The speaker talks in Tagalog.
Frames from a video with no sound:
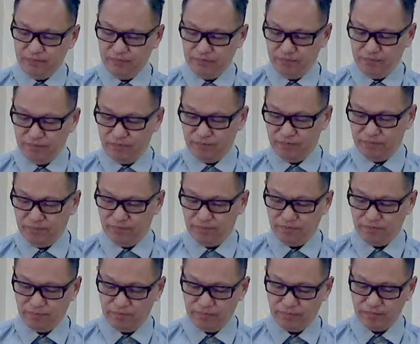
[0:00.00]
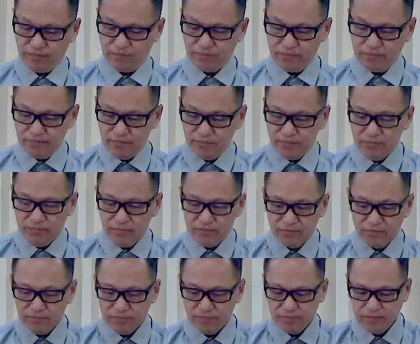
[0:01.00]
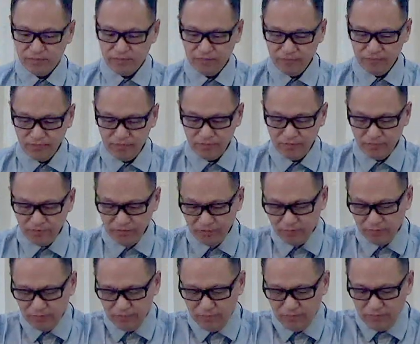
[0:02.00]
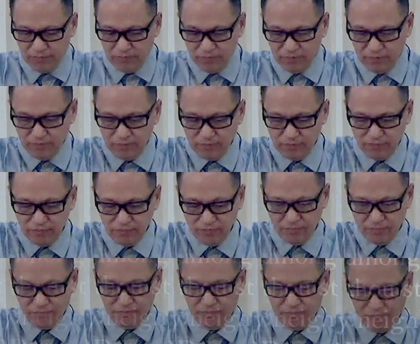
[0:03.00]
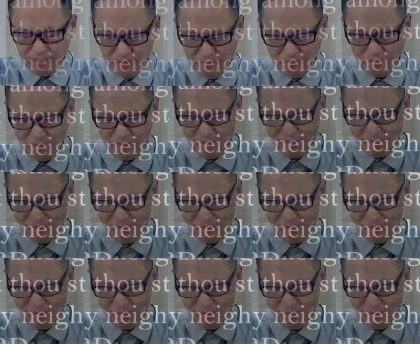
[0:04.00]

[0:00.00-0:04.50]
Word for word: Praise the Lord. Thou shalt not go up and down as a